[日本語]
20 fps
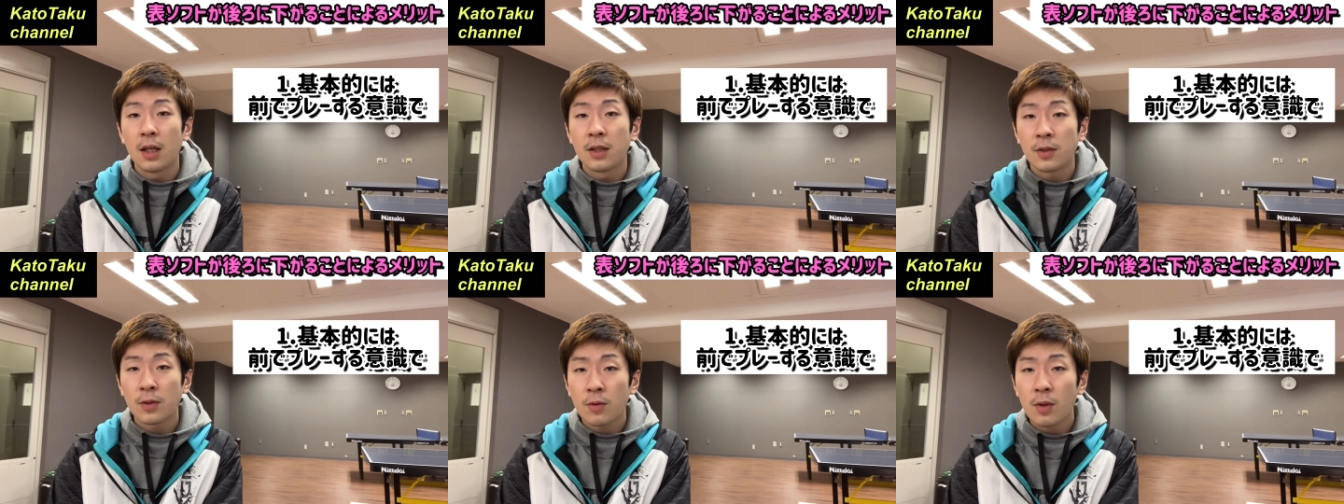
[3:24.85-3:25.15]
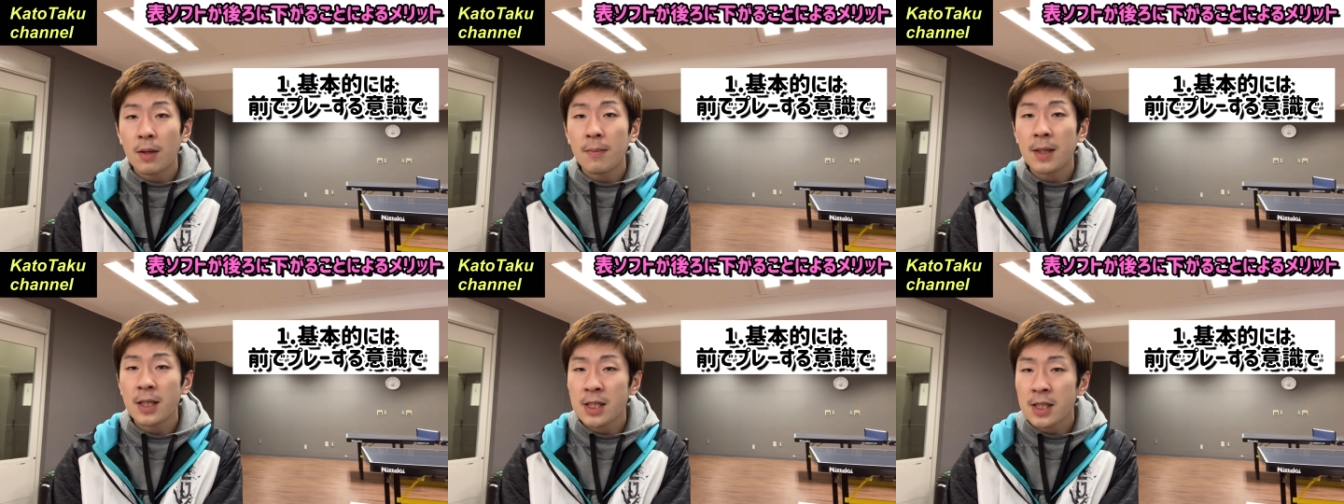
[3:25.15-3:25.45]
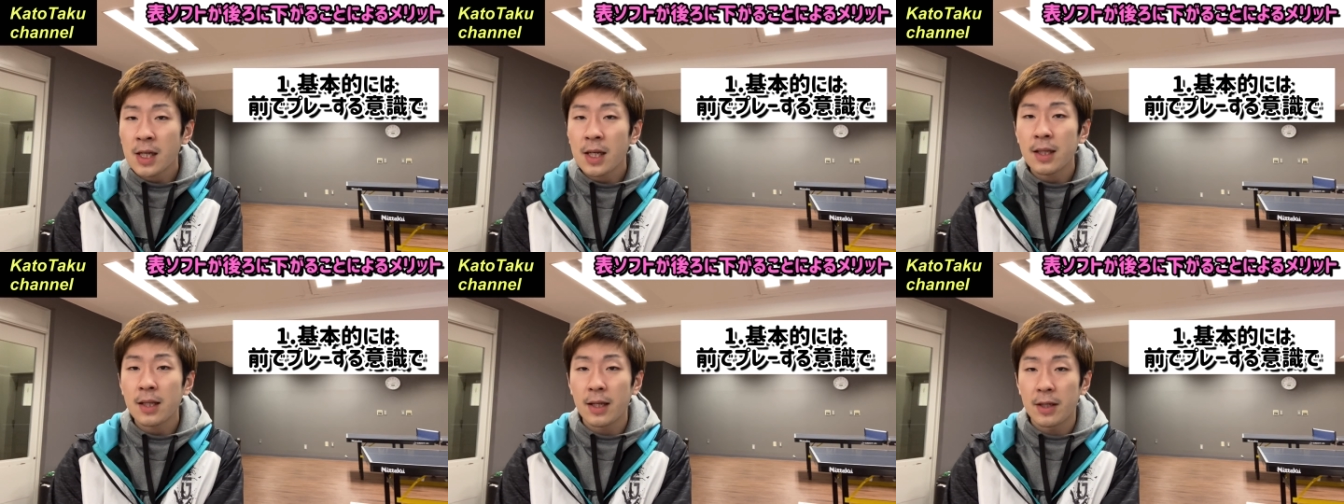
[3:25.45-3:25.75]
そこは間違
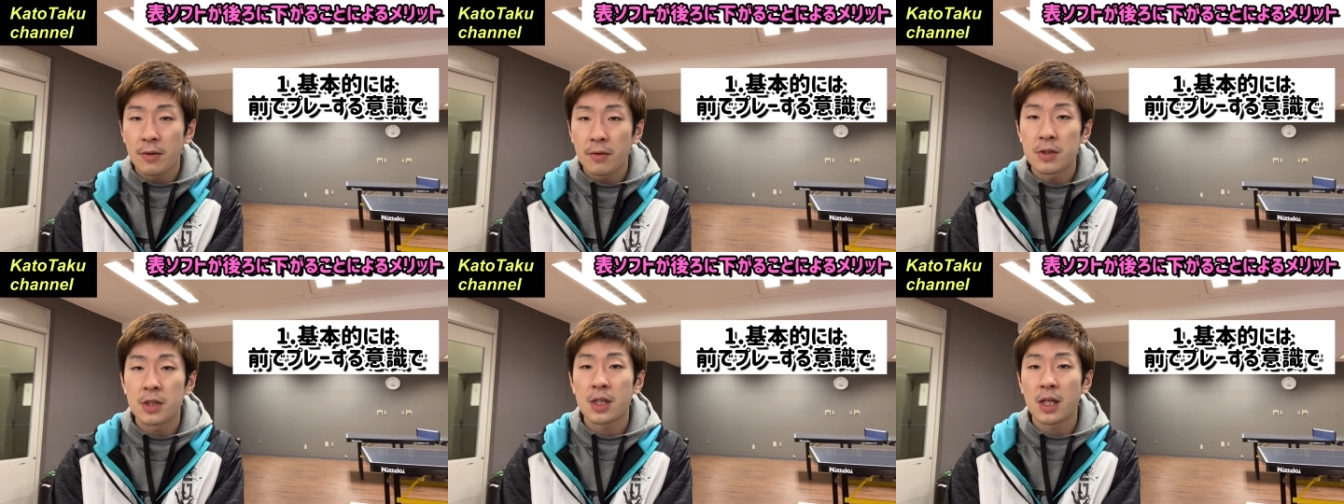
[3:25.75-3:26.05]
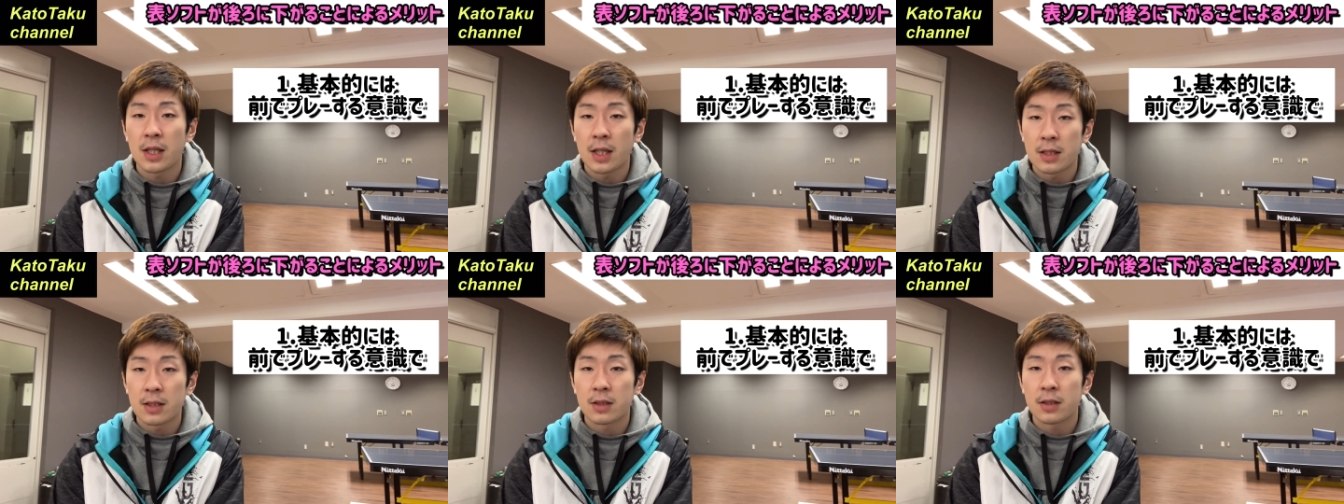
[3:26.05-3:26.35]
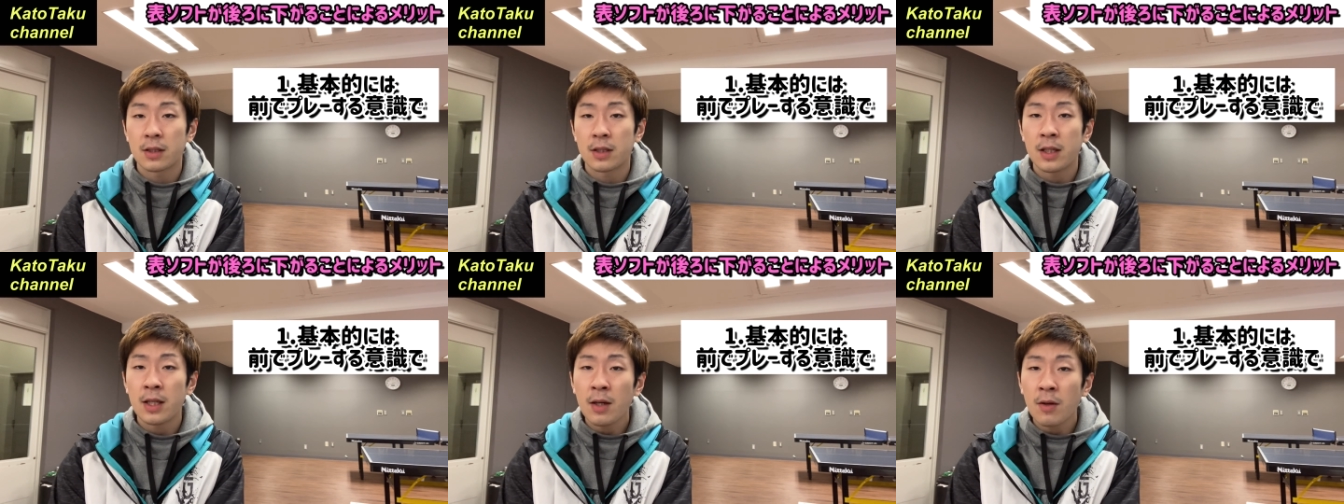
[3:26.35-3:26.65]
えないようにしたいで
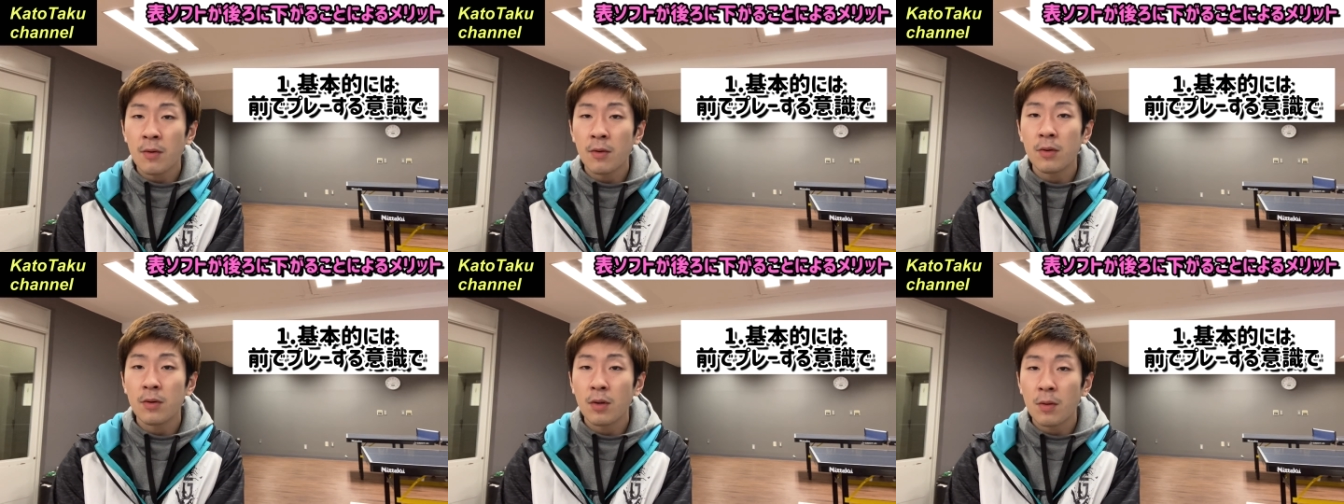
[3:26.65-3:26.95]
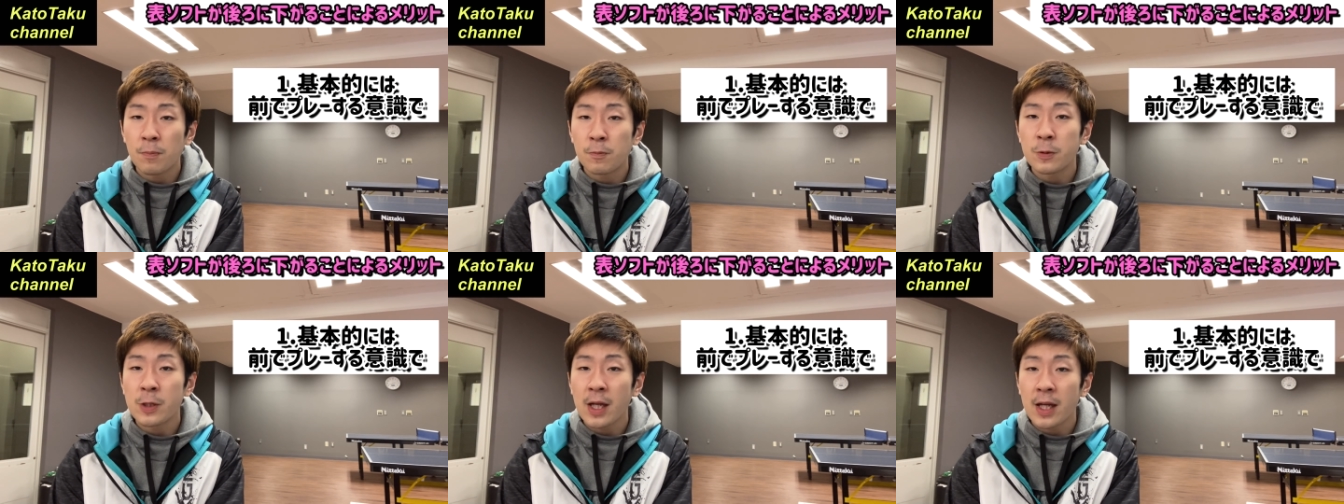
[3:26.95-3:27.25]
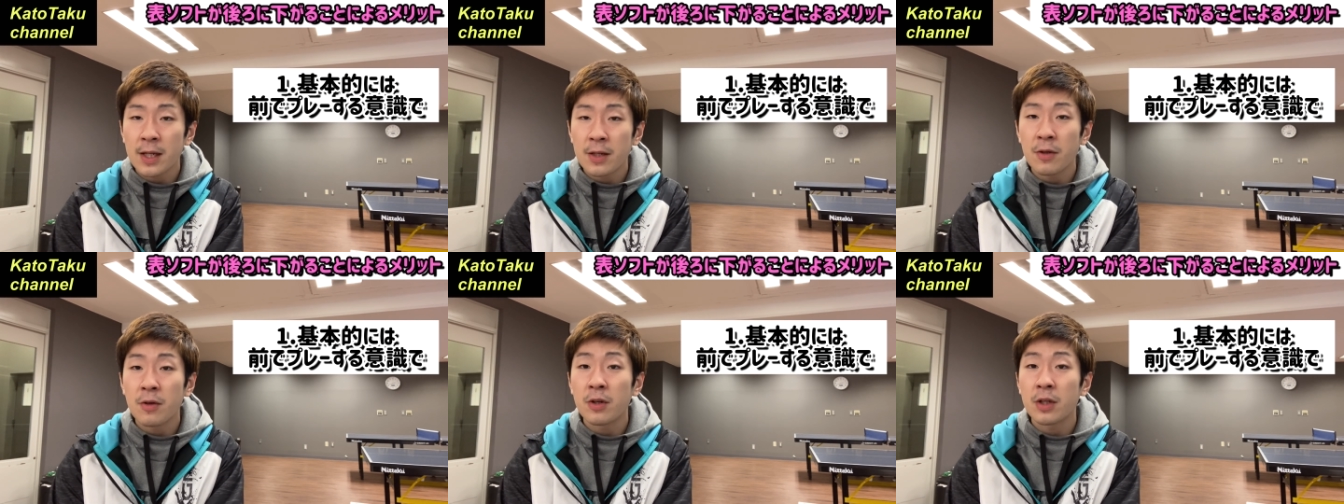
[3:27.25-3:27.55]
す基本の
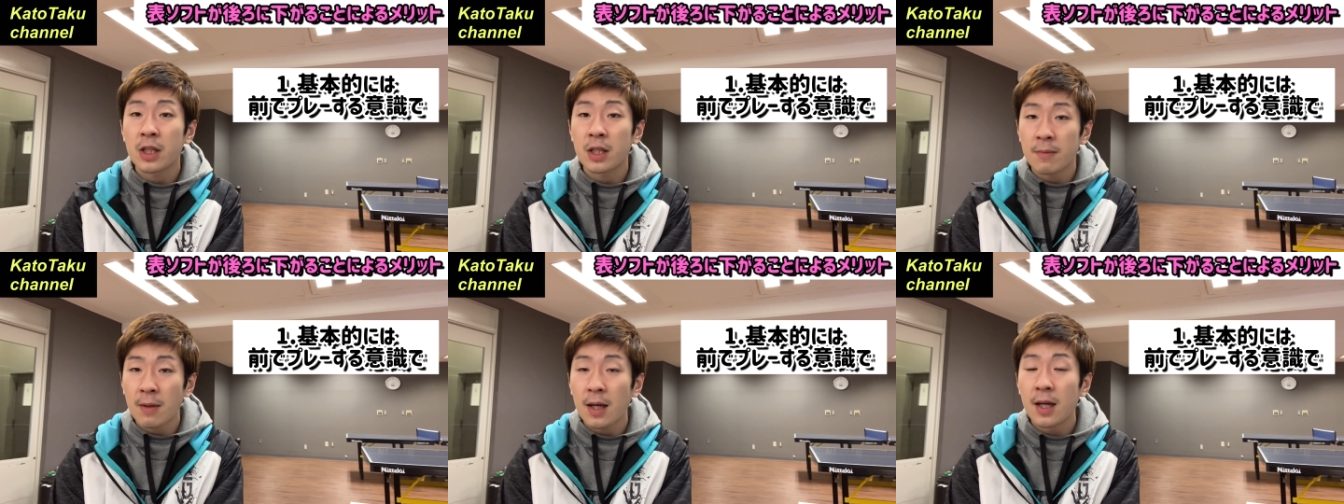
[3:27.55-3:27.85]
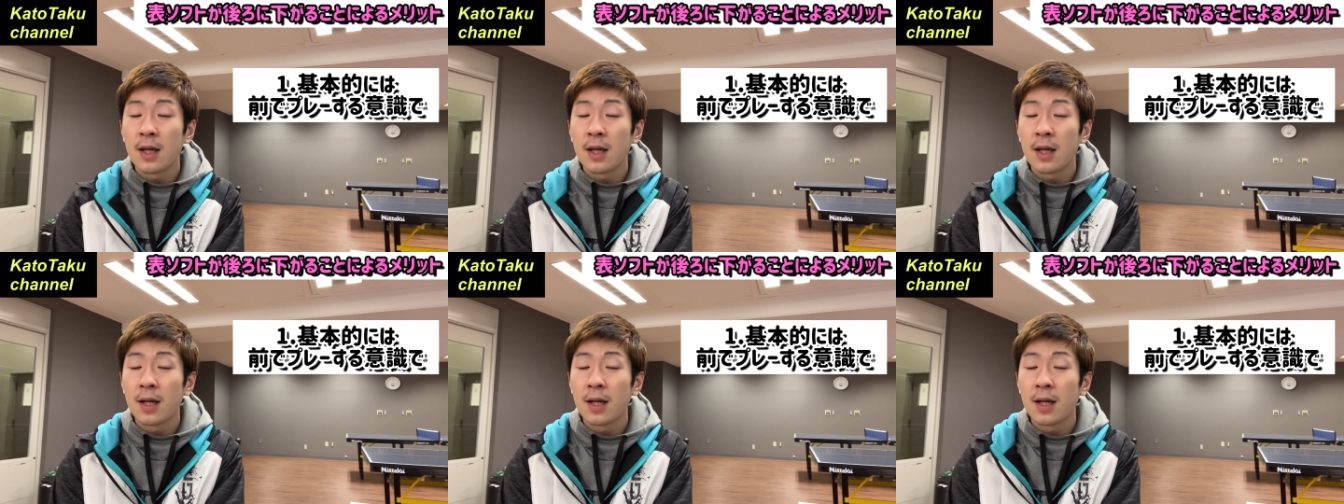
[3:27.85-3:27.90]
プレー領域は